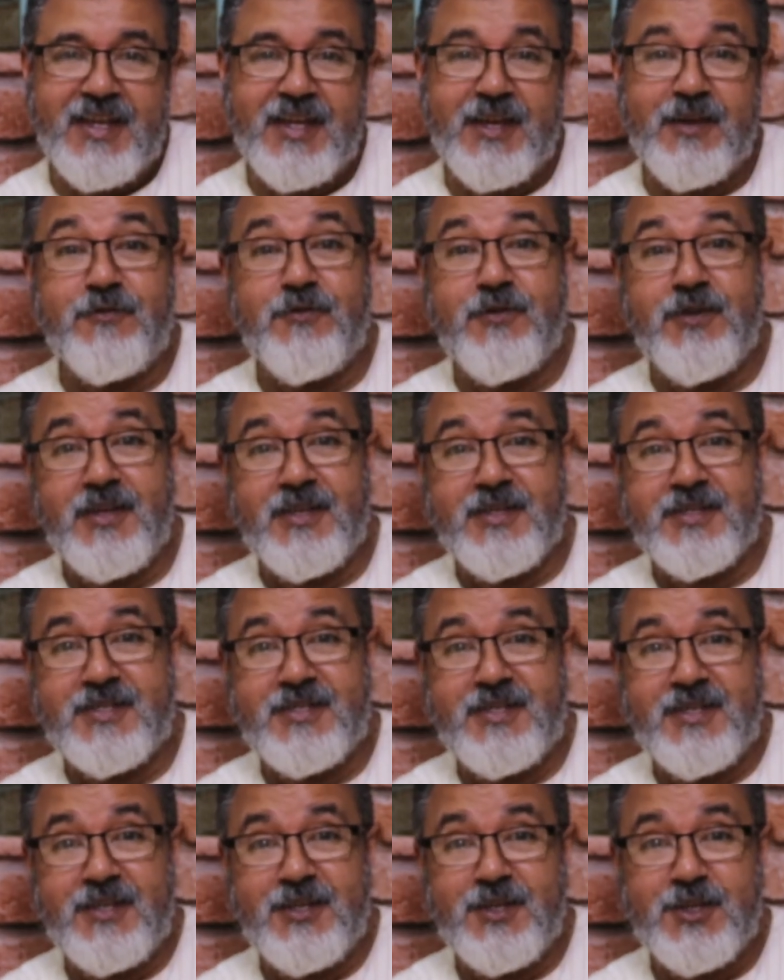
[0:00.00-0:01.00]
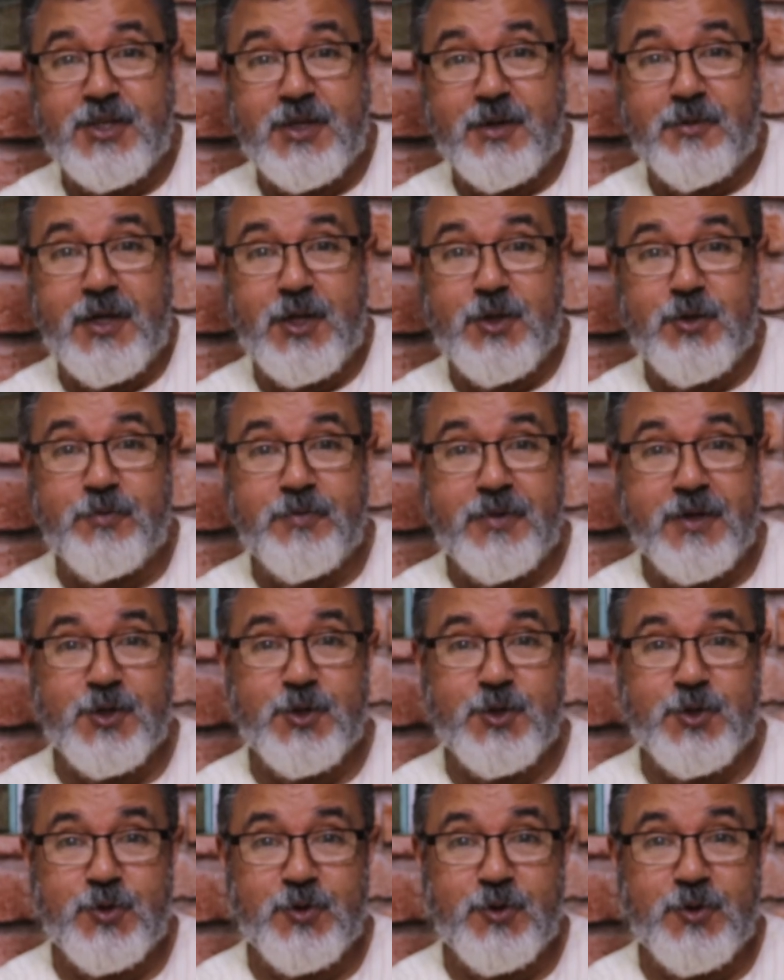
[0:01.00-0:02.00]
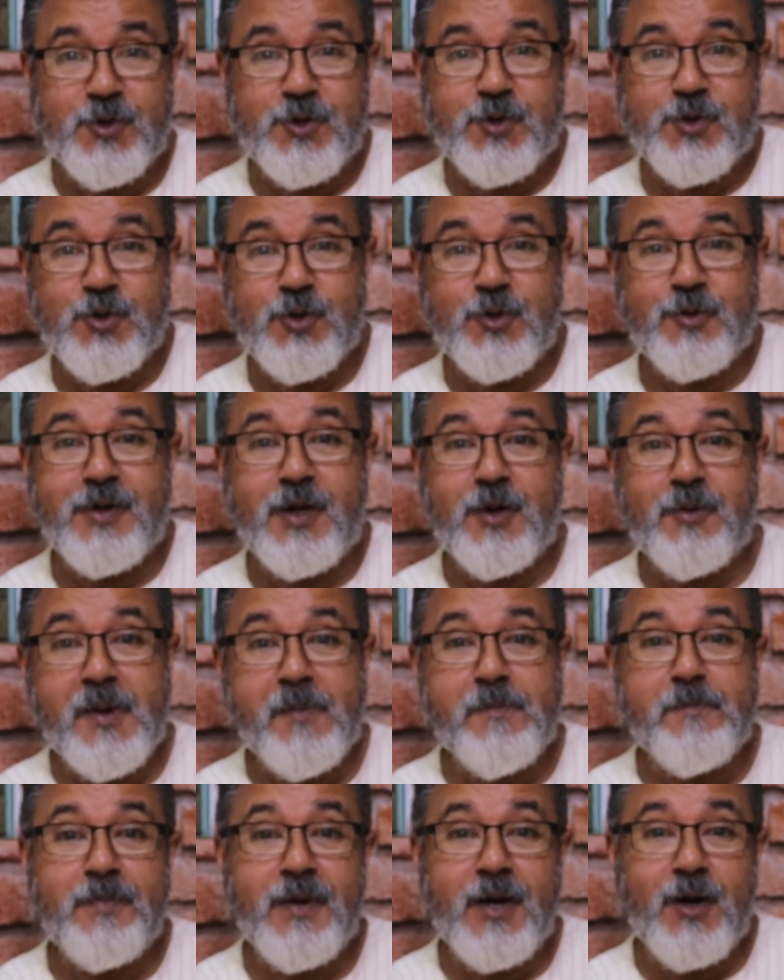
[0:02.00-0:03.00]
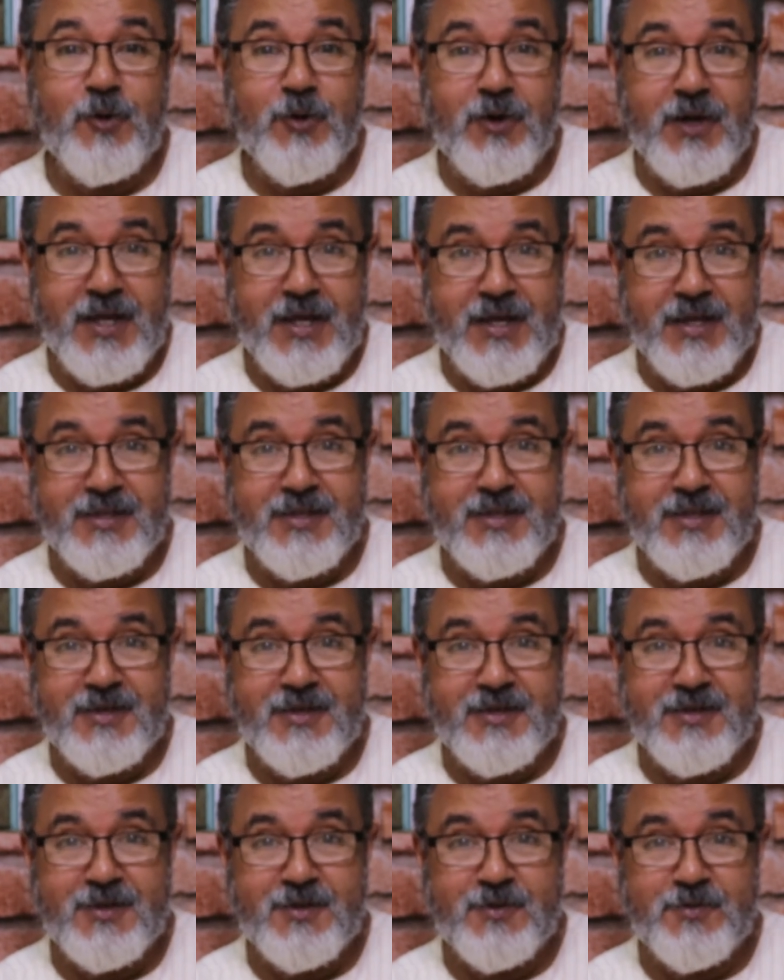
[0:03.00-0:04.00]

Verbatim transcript: é ver esse chamado pastor tomar uma paulada